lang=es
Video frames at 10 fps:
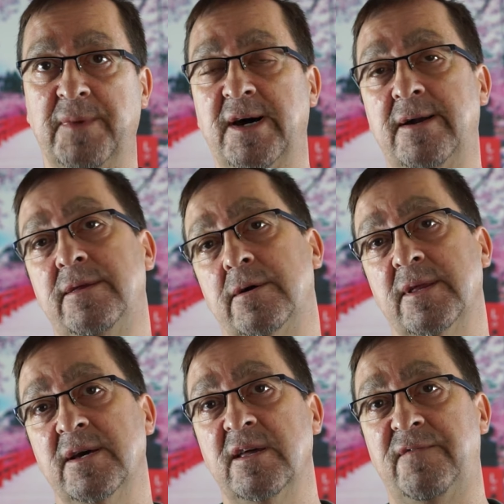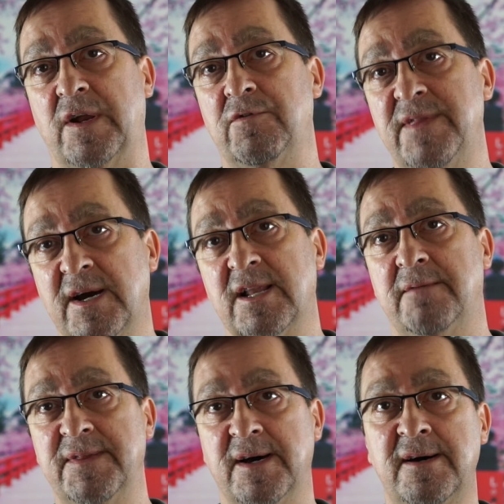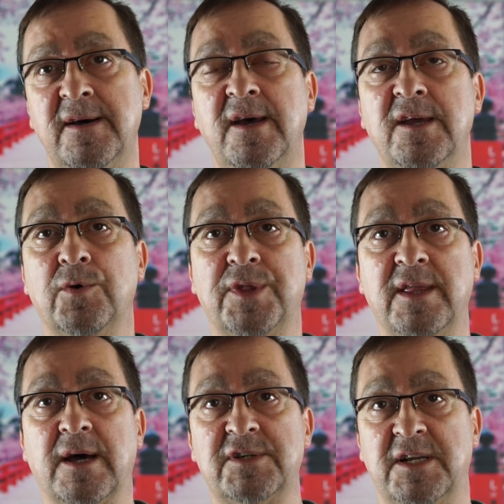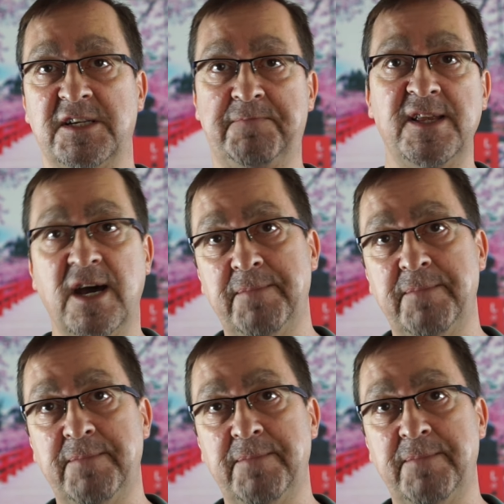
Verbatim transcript: MHz de frecuencia, que es la banda que utilizamos en España,